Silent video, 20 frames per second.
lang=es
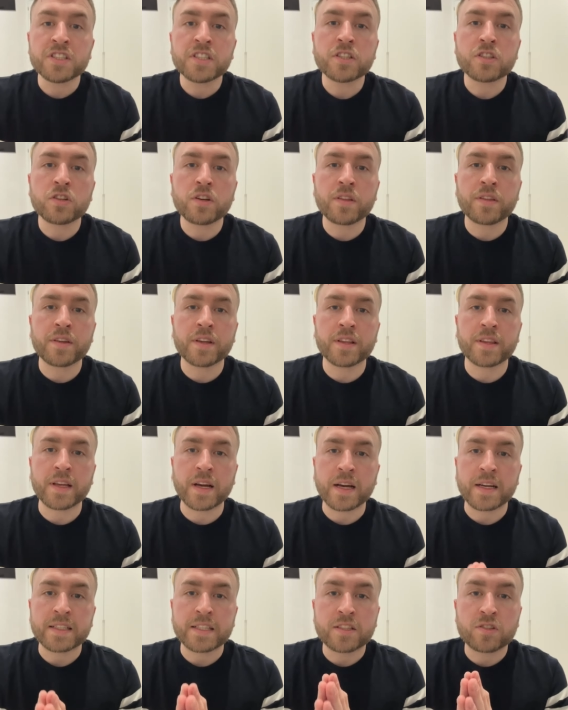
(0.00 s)
se
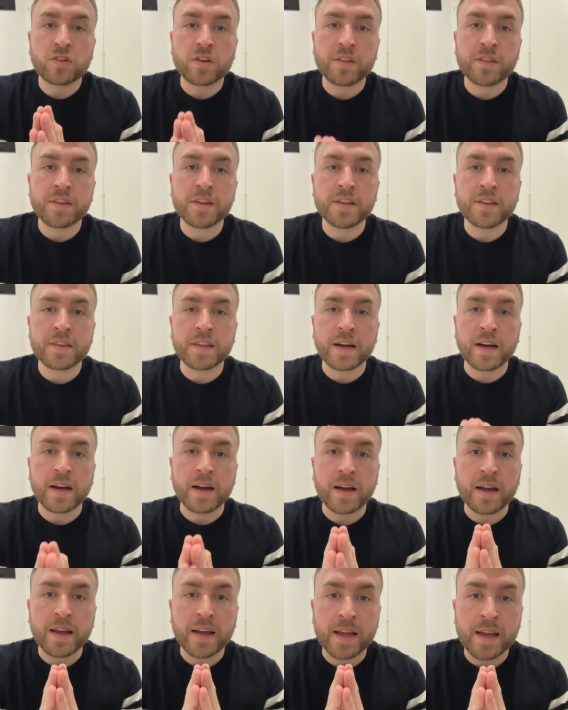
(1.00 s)
solicita? Se
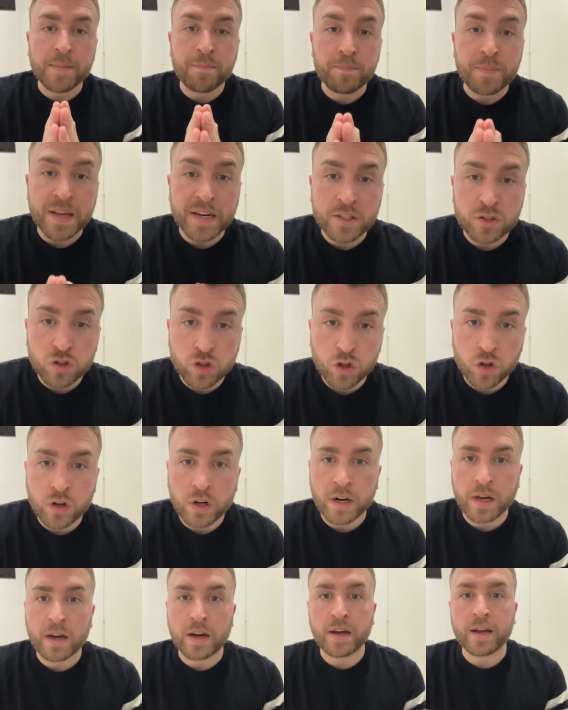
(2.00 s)
solicita en
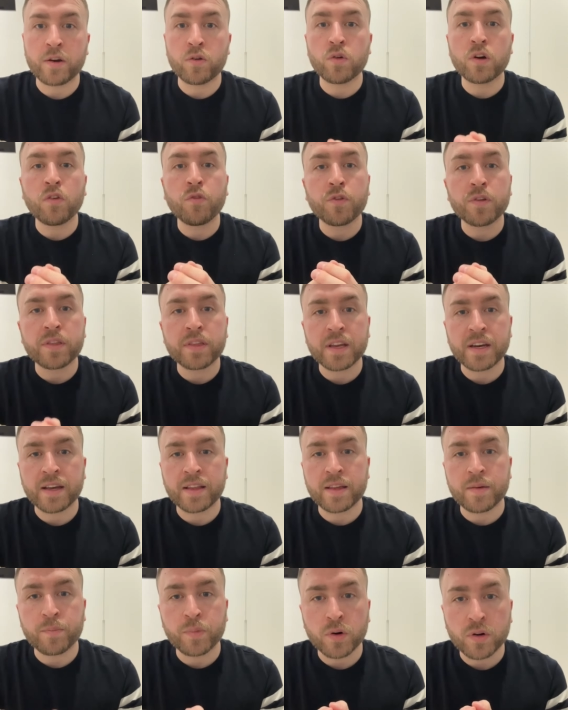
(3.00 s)
persona en una
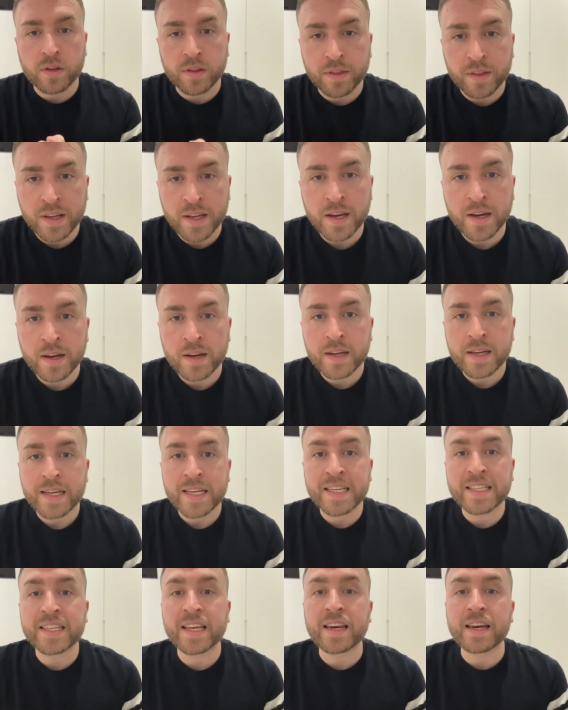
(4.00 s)
oficina de policía
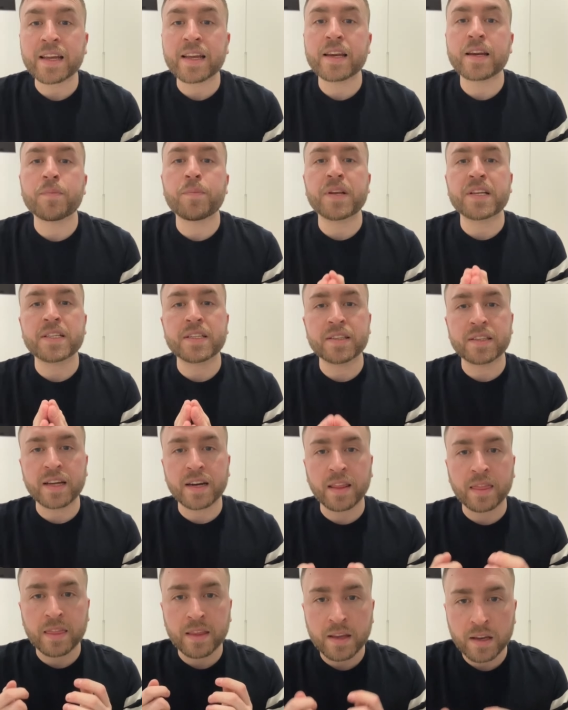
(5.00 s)
y se requiere
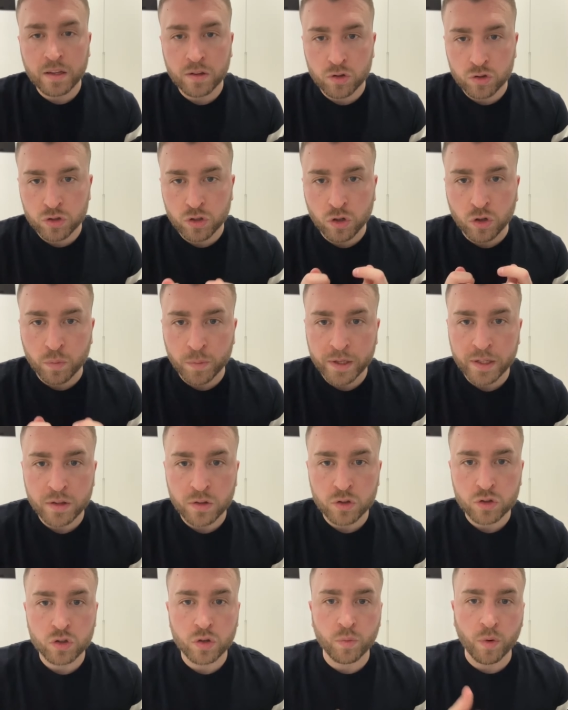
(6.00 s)
presentar ciertos
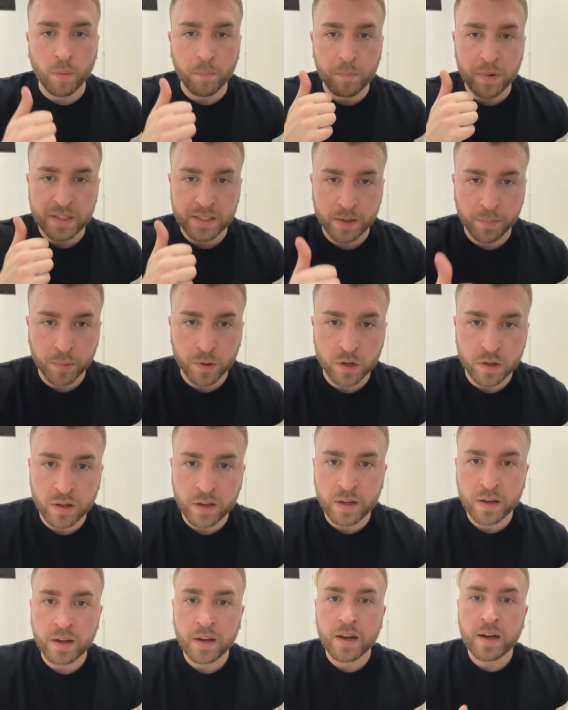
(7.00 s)
documentos como el
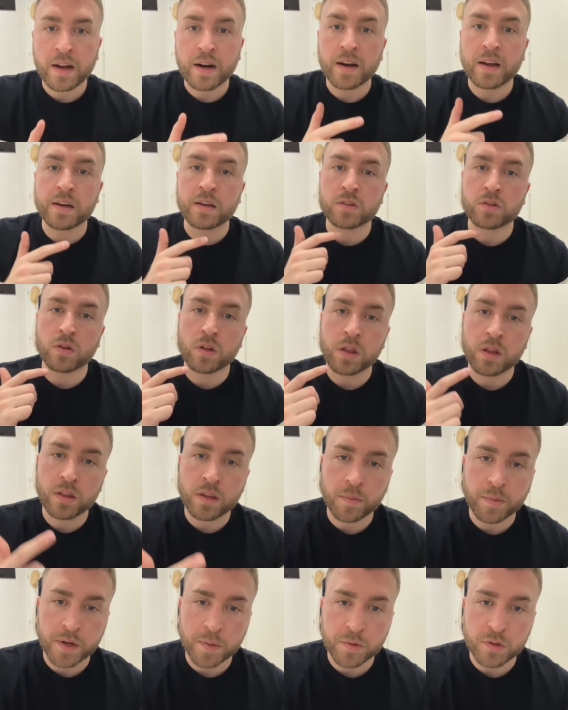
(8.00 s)
pasaporte, la resolución
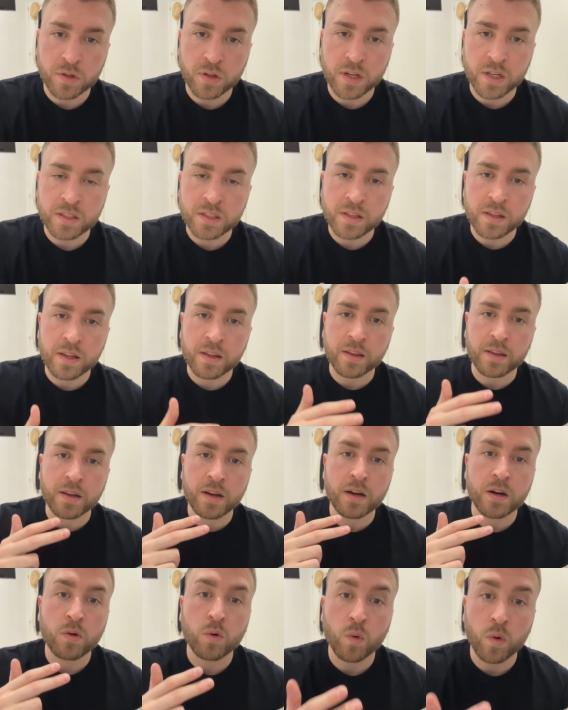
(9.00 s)
del permiso de
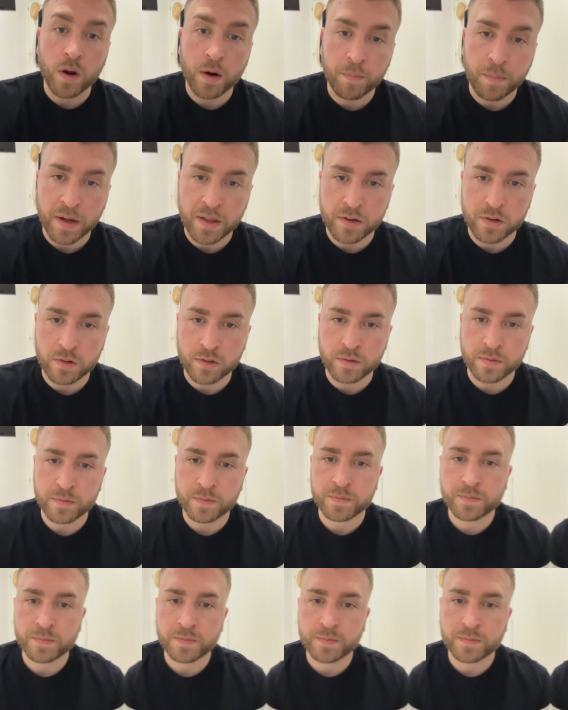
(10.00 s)
residencia o el padrón.